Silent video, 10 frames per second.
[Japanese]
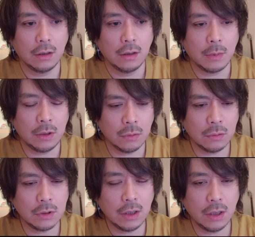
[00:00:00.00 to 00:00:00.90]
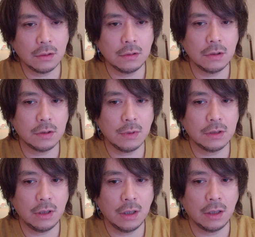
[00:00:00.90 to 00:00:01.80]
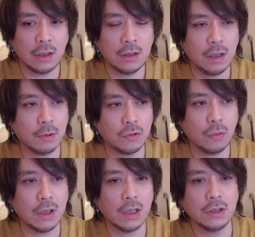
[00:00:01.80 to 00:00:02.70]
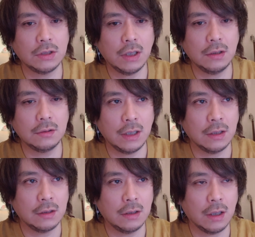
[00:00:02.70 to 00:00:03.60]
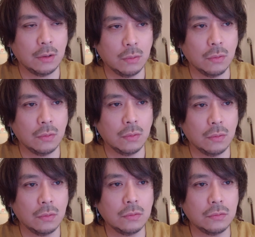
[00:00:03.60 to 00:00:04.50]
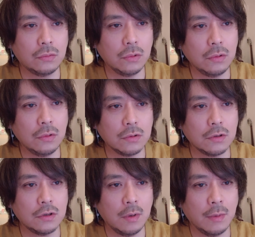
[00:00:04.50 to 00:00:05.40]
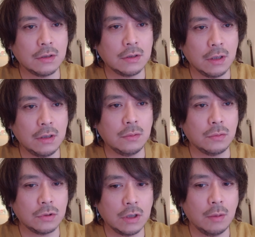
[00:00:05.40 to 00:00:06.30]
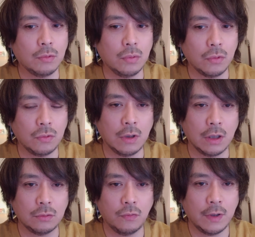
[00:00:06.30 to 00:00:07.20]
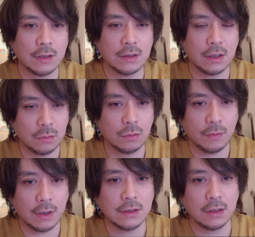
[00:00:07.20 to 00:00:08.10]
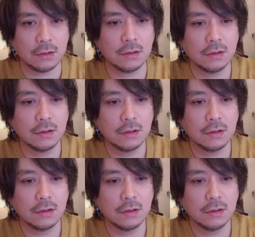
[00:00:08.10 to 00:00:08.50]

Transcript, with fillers: まあ、いろんなねクリスマス映画できれば紹介したいくらいなんだけど本当におすすめまずできるとしたらもう東京ガッドファーザーズゴッドファーザーズ